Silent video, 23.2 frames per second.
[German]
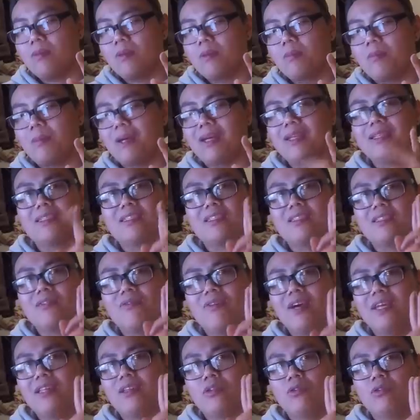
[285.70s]
mein
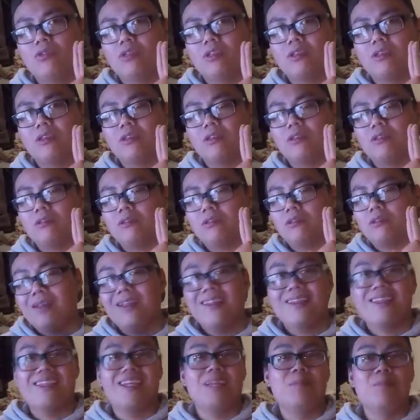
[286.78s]
zweiter 100er.
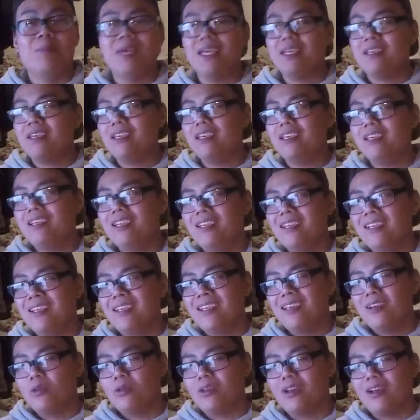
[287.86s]
Dann Menki
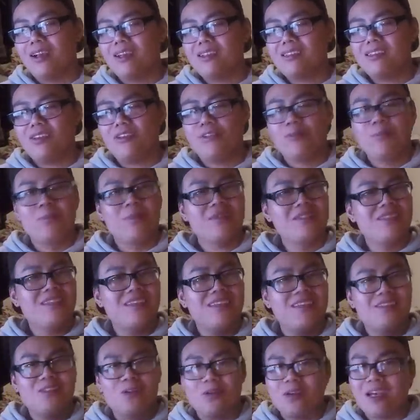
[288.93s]
oder Gazaf, bisher
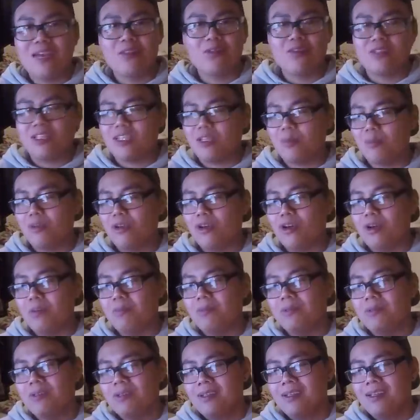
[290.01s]
noch kein 100er bekommen,
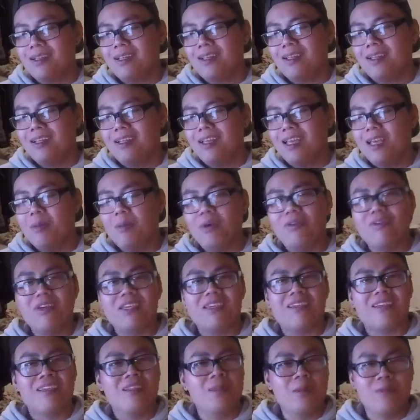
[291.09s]
immer
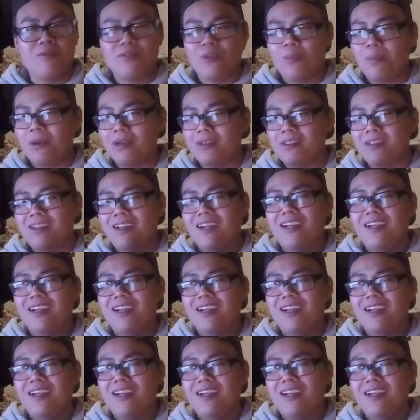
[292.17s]
welche knapp verpasst.